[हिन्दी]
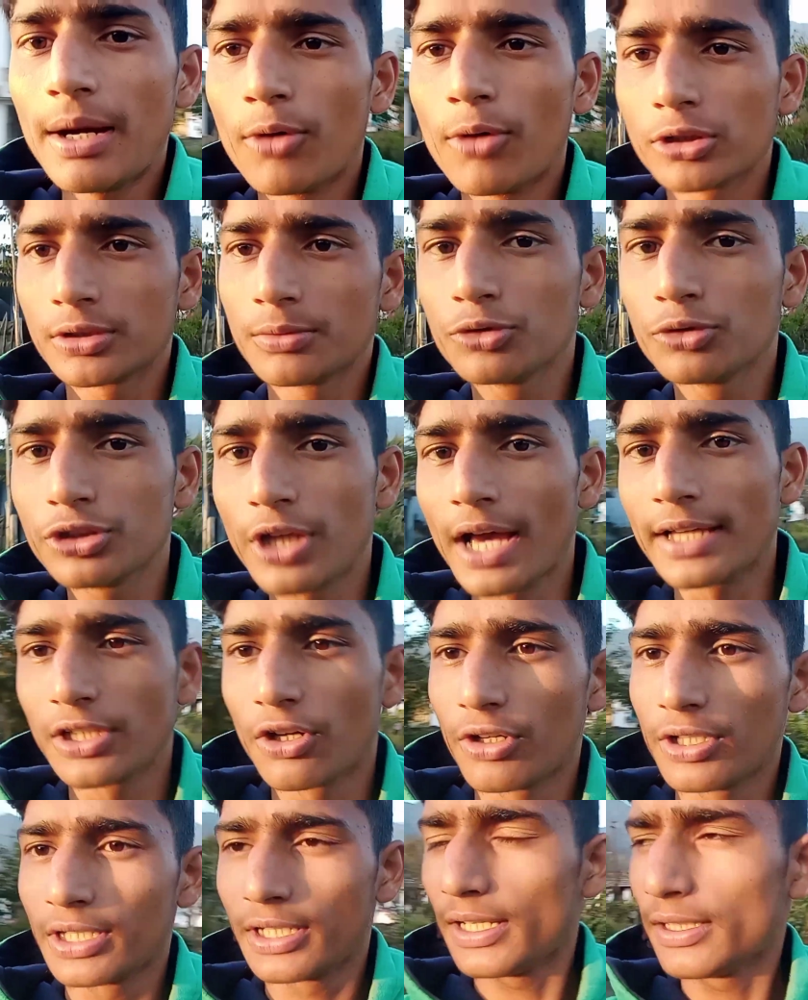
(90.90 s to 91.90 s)
का मौसम कुछ
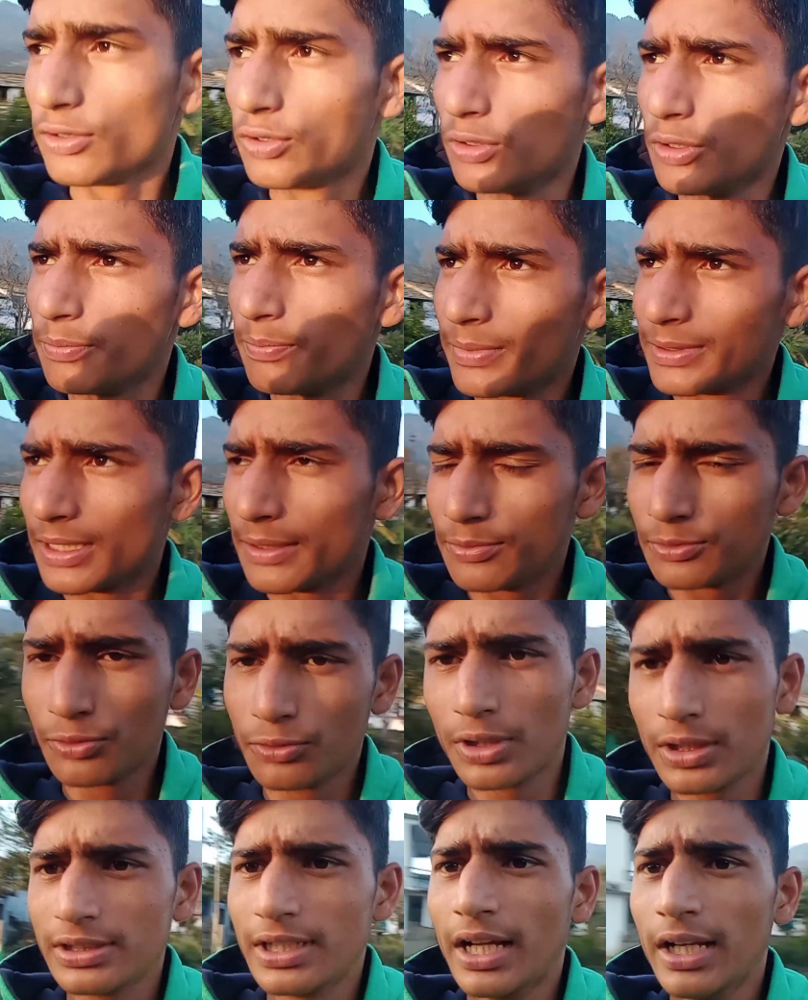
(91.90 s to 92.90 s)
ऐसा हो रहा देखा धूप मतलब
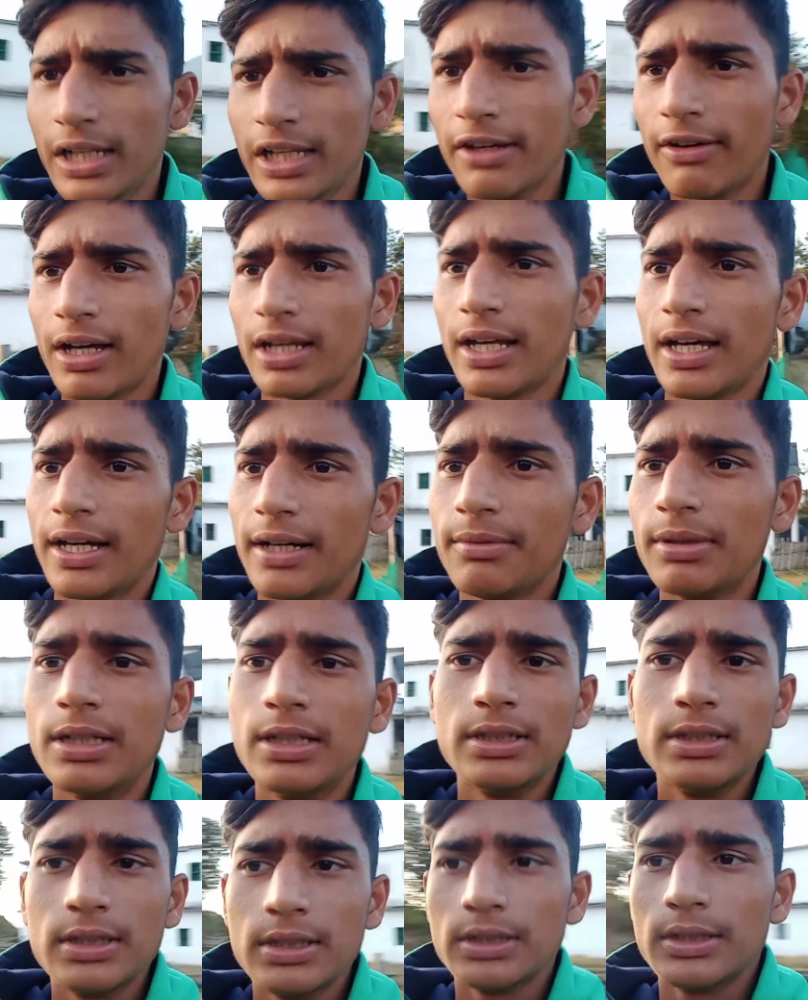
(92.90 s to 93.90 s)
सूरज ढलने वाला है अब
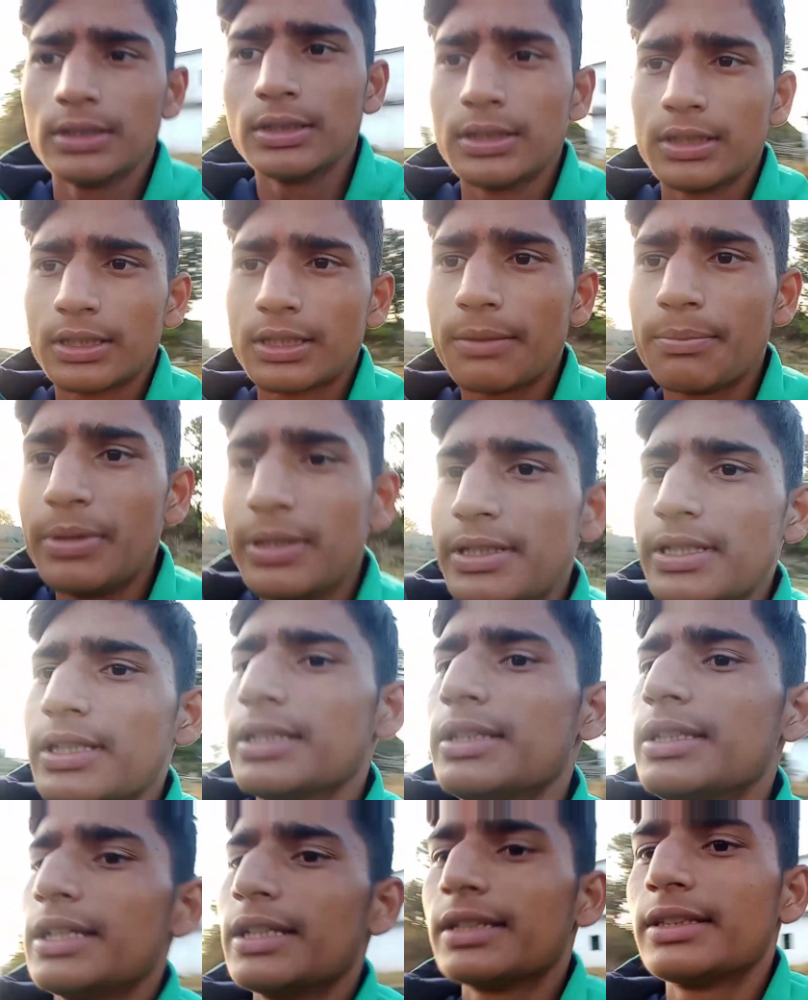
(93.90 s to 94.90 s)
अगर
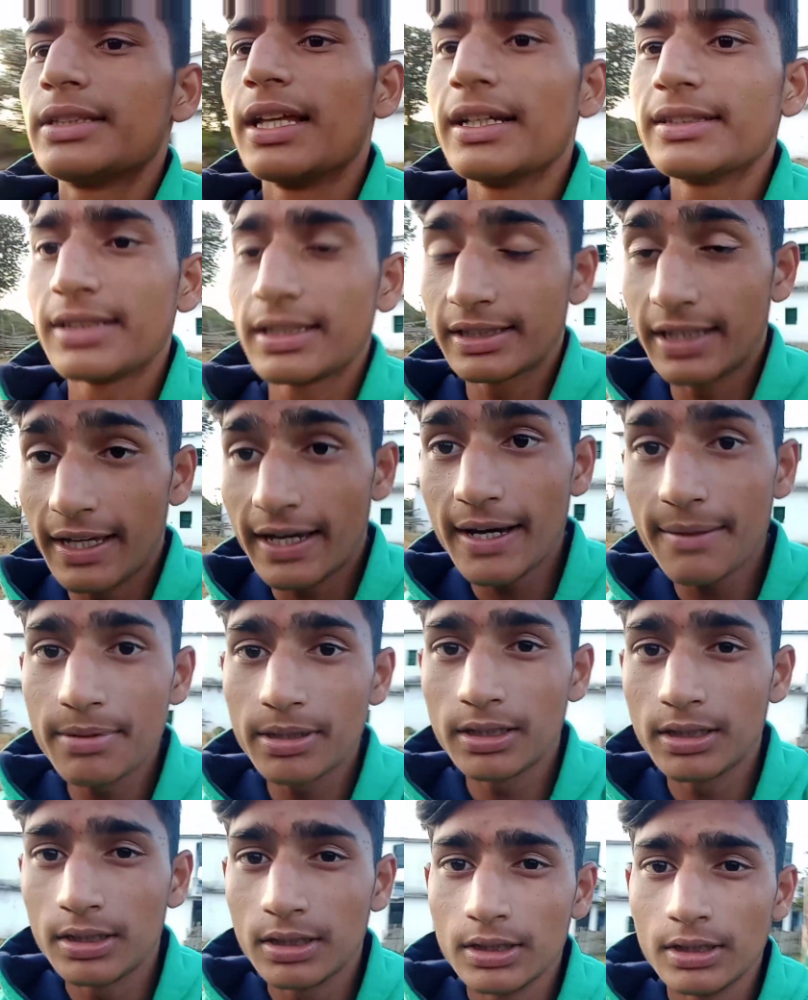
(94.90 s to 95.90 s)
पीछे दिख सक सकते हैं आप
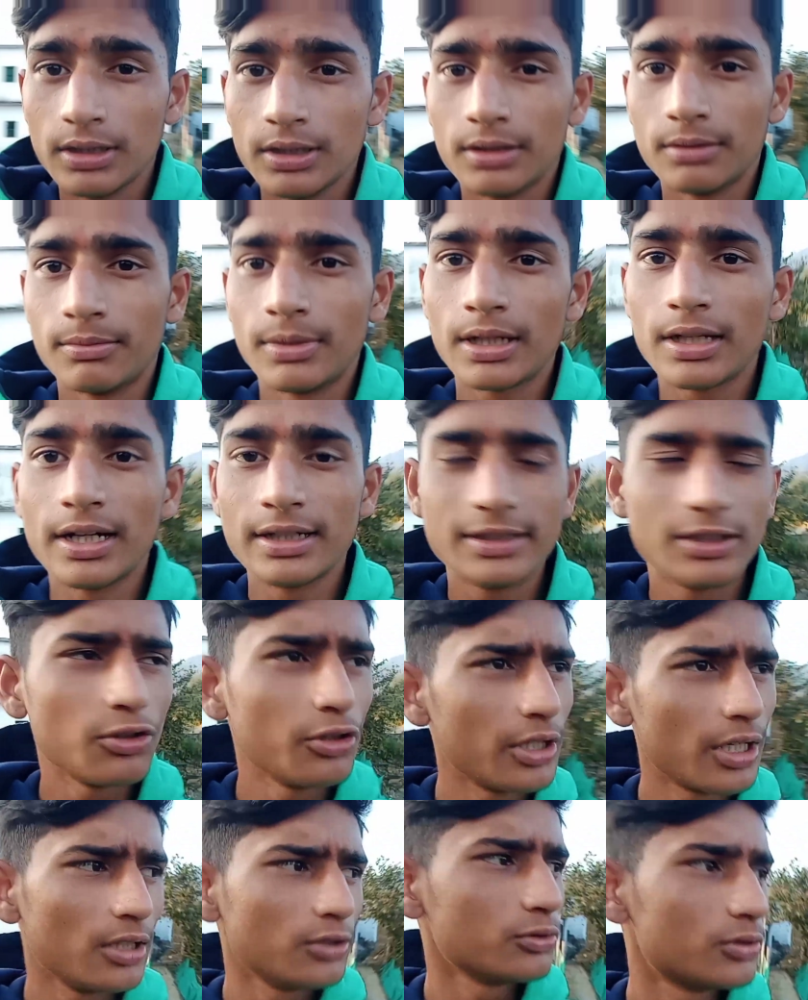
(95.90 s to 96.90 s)
मैं घर से
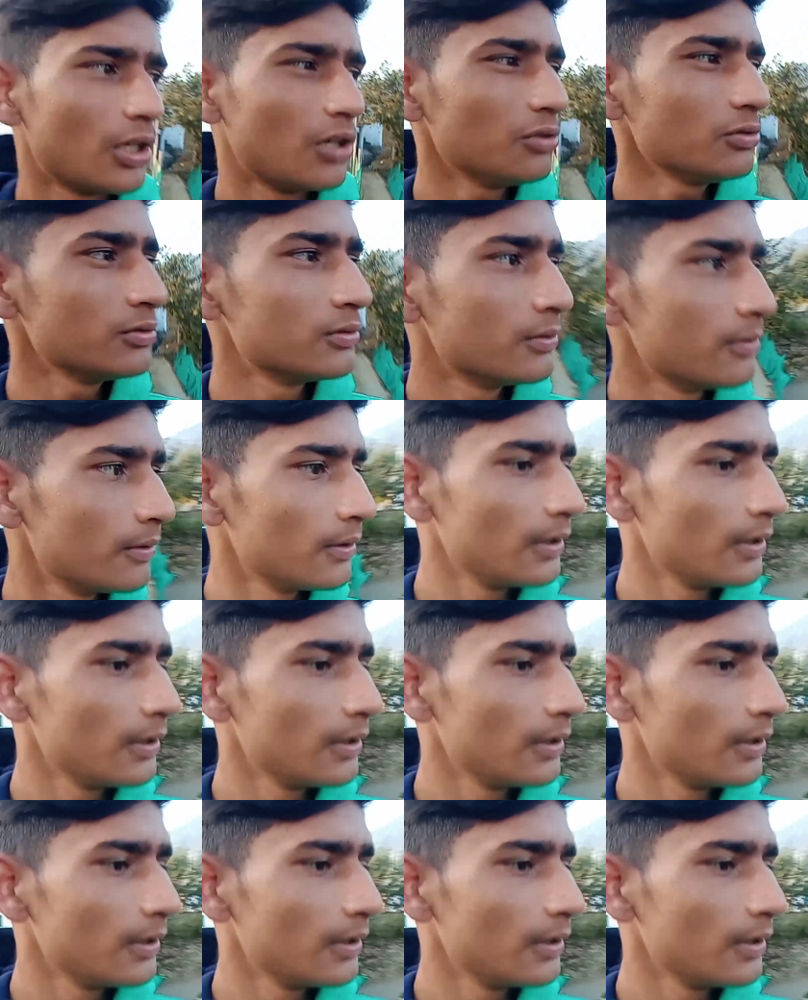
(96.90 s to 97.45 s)
तो निकल चुका हूँ